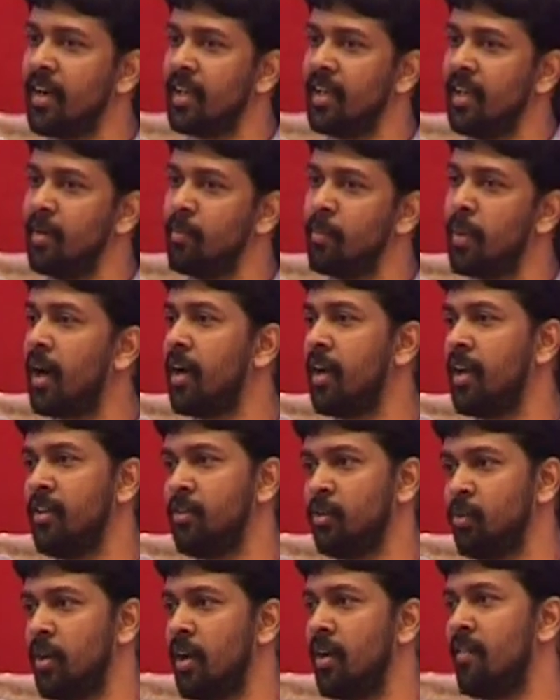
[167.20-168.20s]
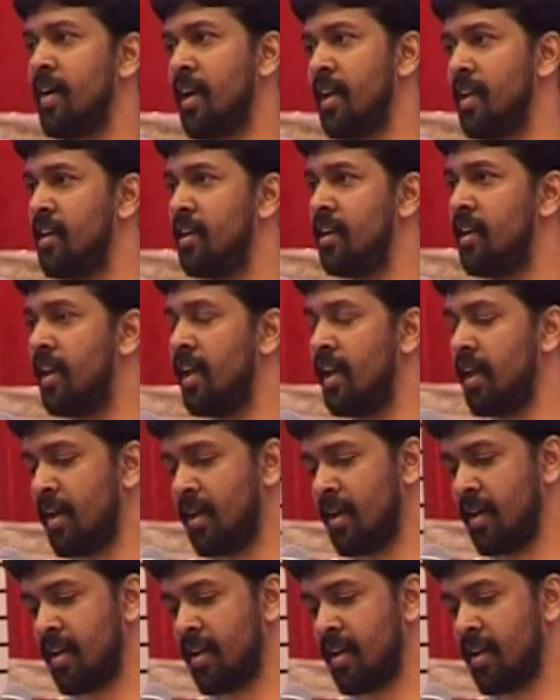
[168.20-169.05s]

வாயில் பாட்டி சுட்ட வடை இருக்கு